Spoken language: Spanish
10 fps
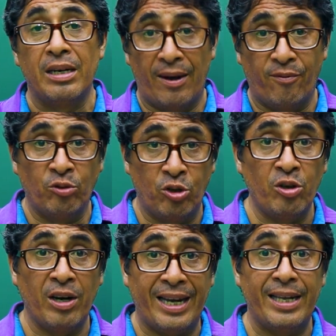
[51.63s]
La
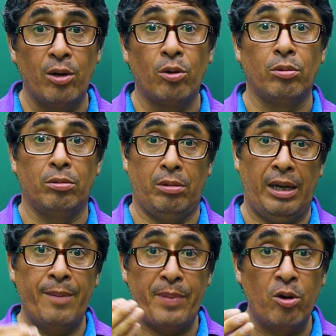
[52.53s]
función del género
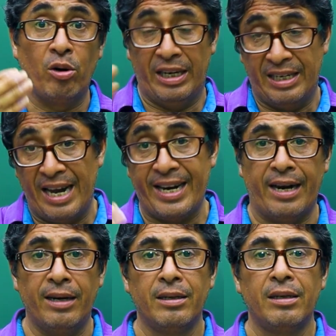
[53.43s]
épico es
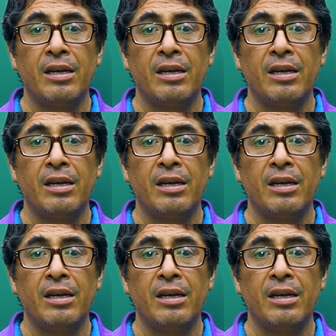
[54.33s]
narrar,